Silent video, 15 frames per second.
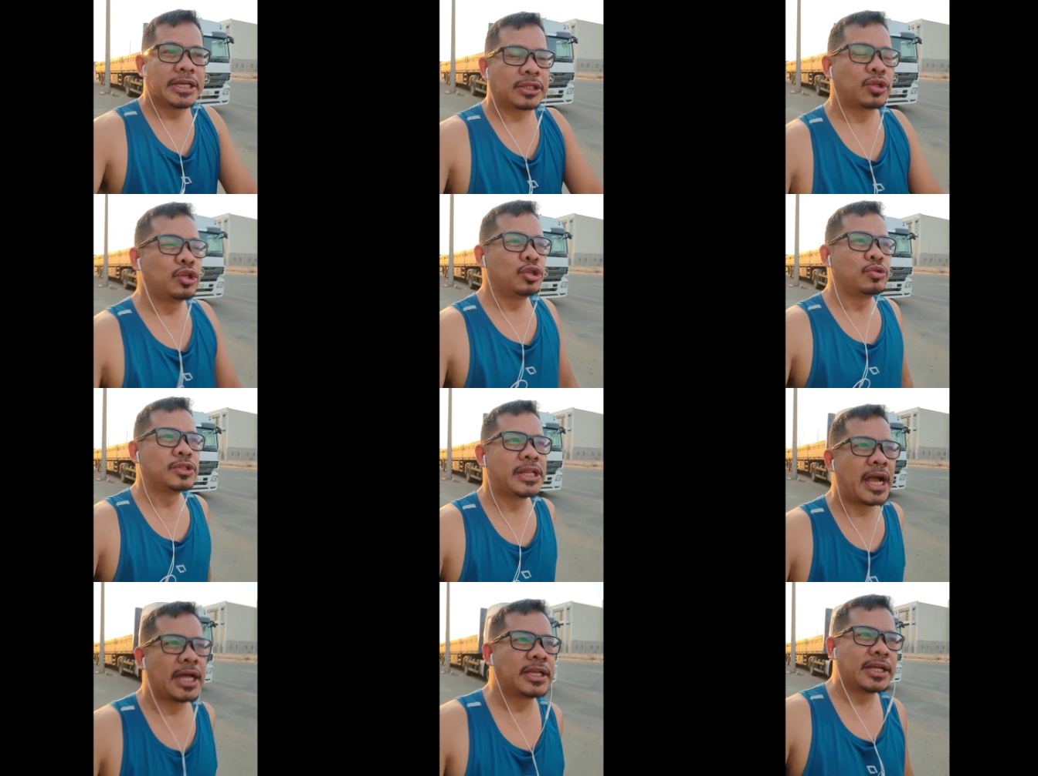Ito
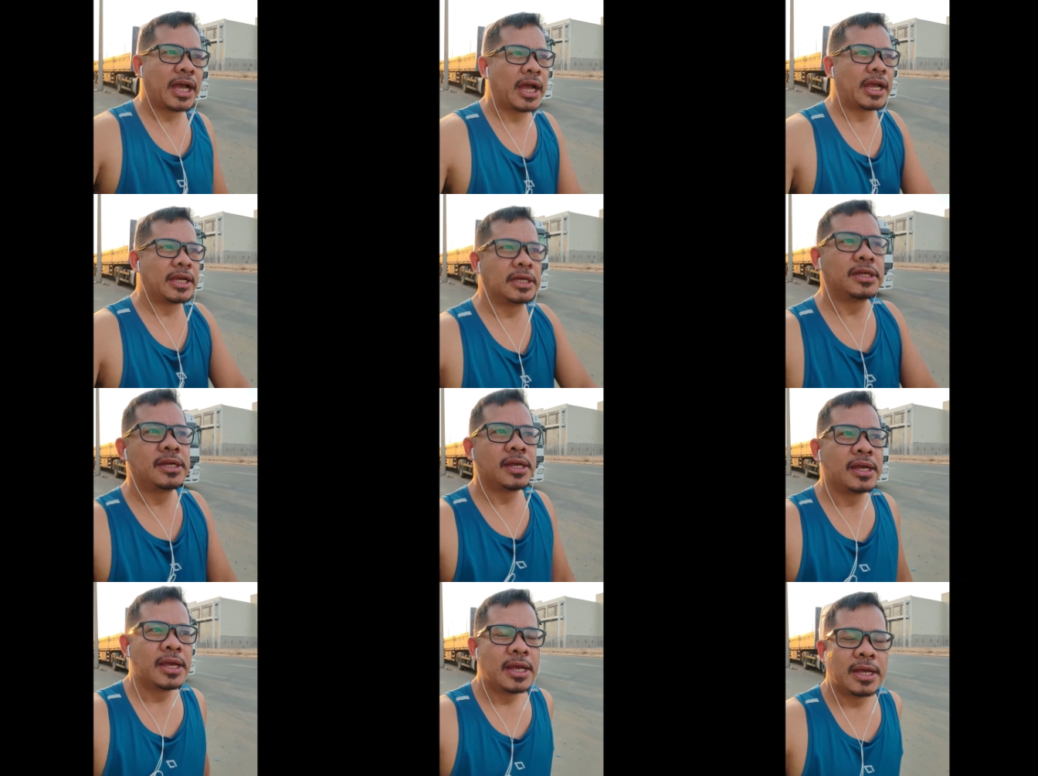yung
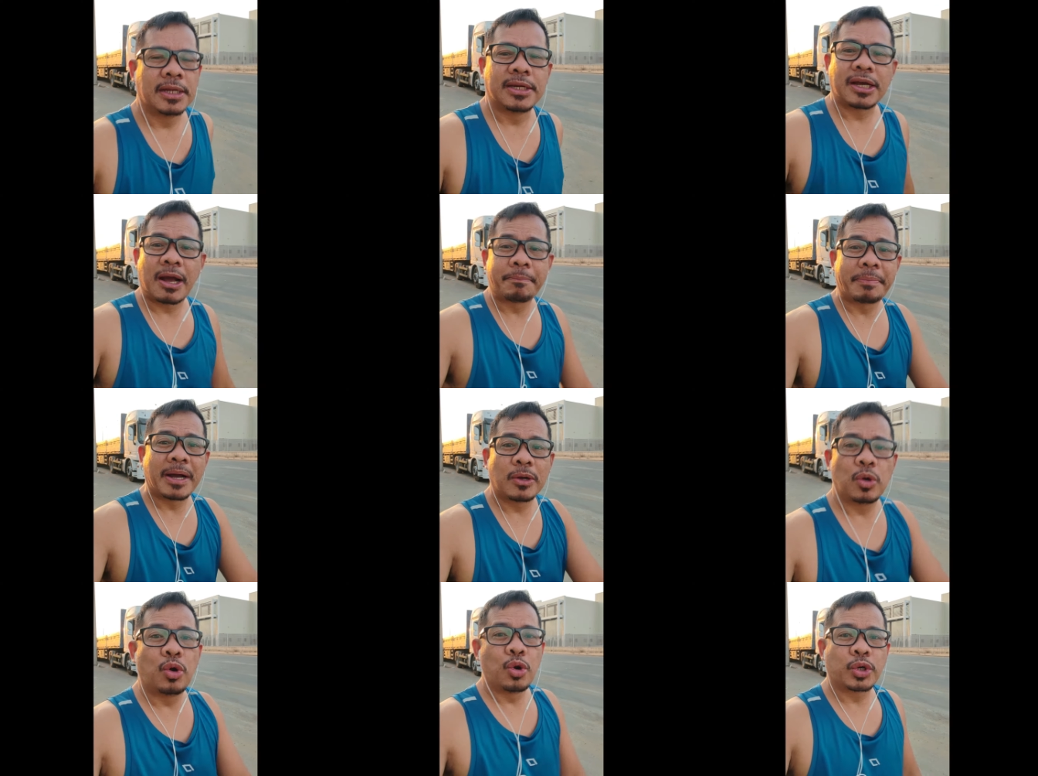nanay na
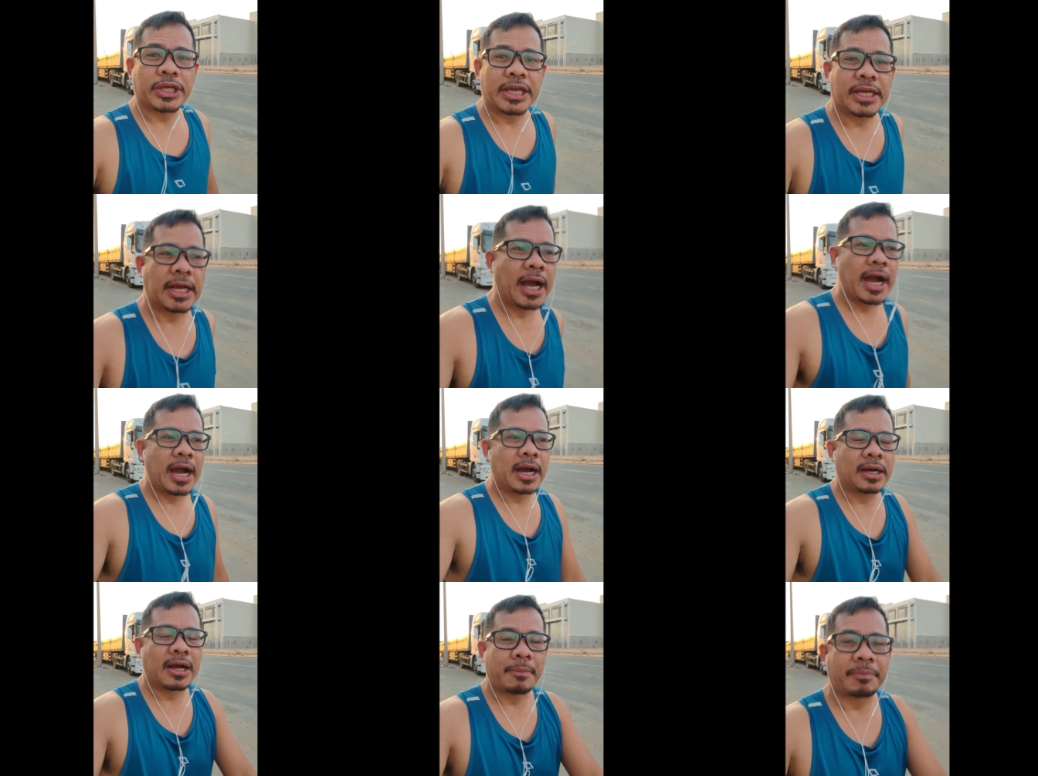kapag okay
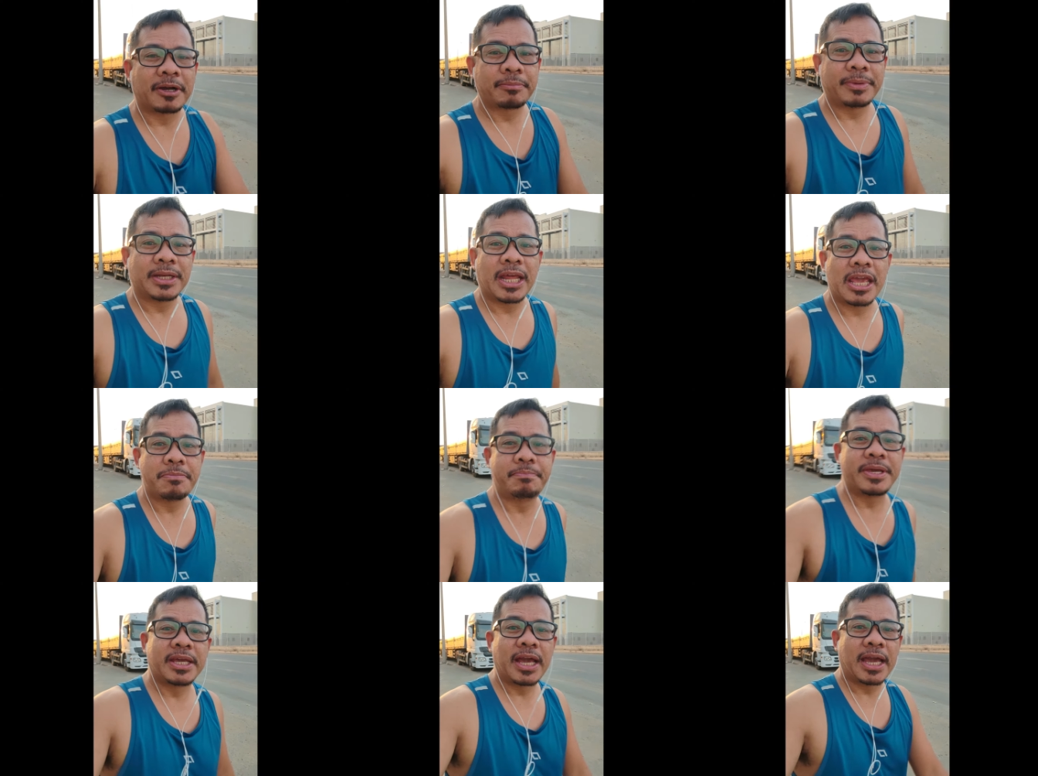ka, kapag may
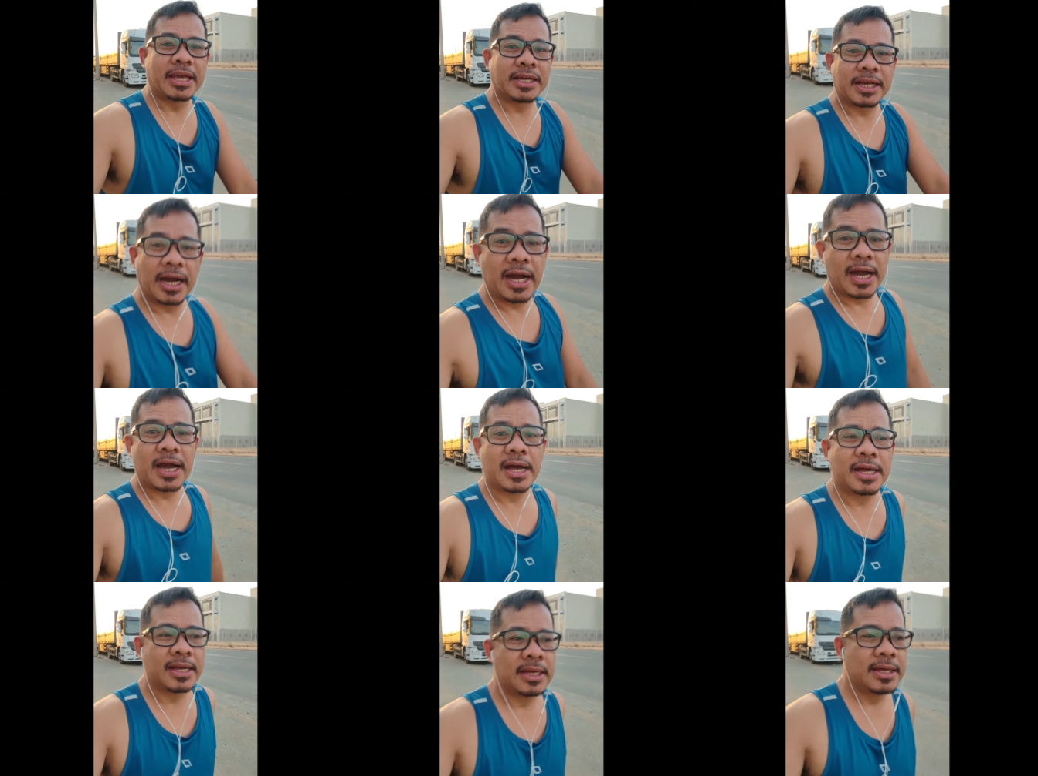naibigay
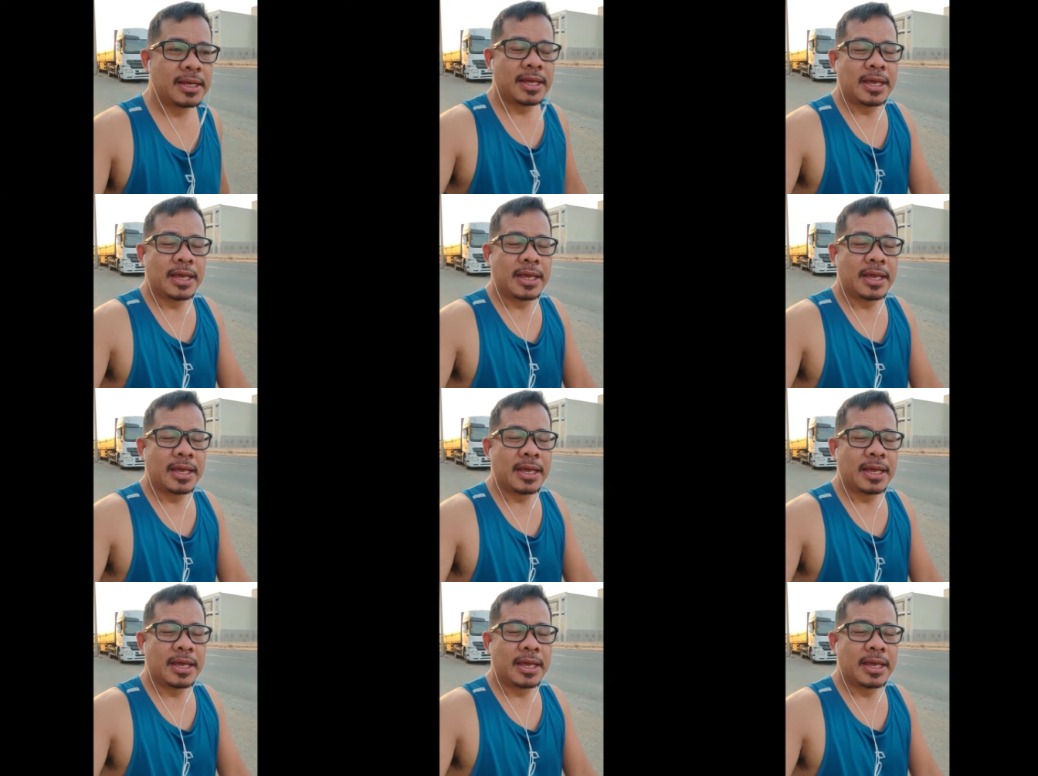ka.